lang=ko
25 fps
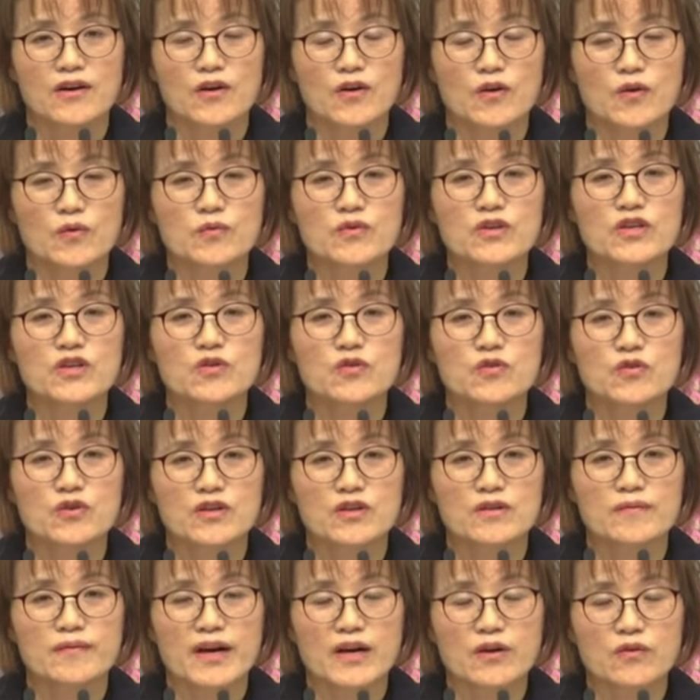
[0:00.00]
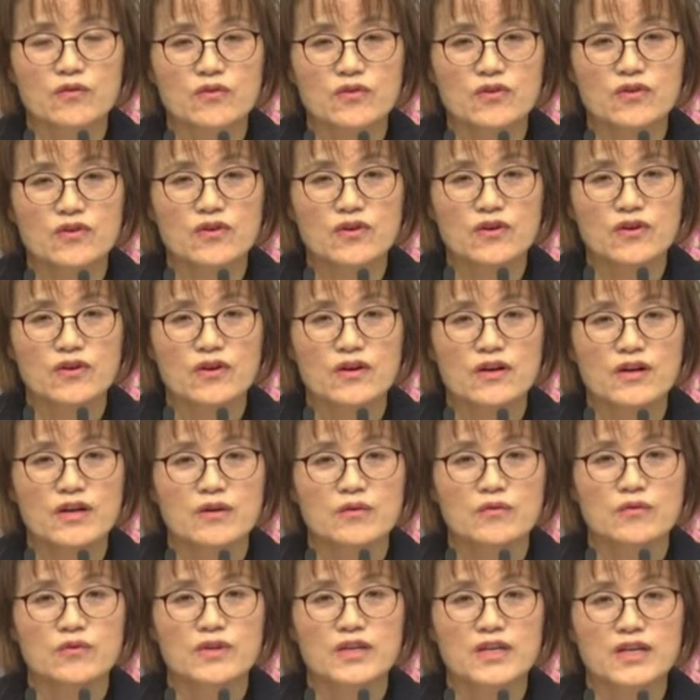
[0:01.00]
어, 위로를 받고
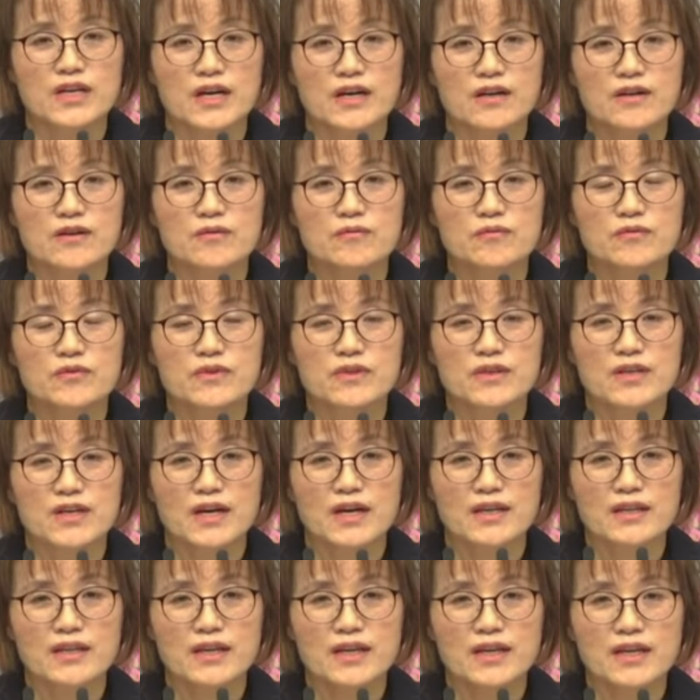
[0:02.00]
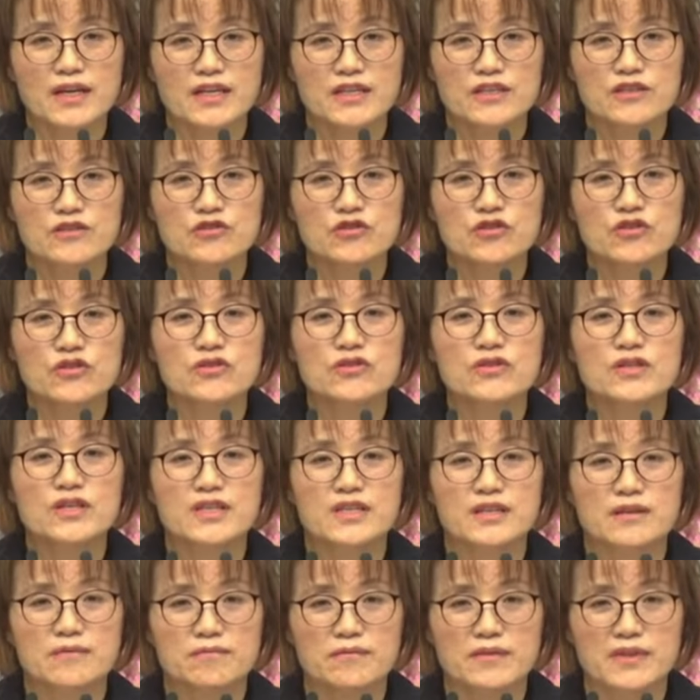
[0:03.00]
우리가 그분들 안에
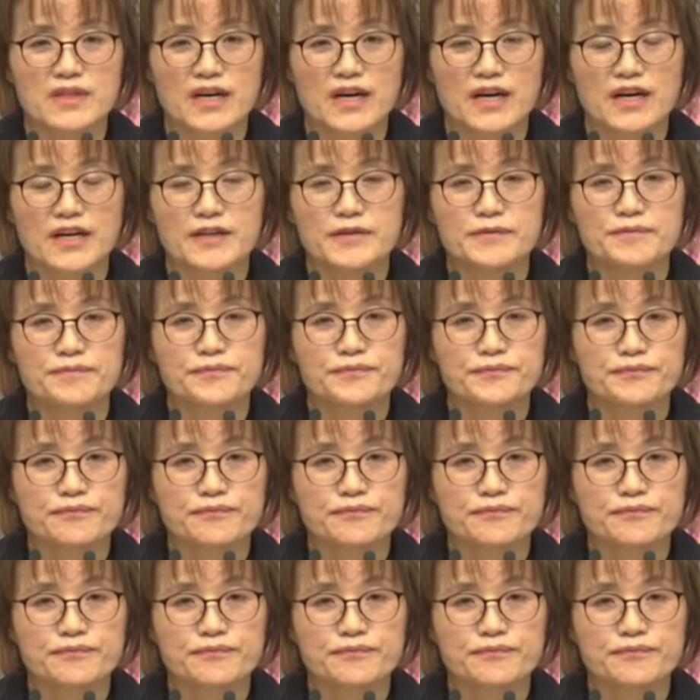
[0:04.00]
치유가 됩니다.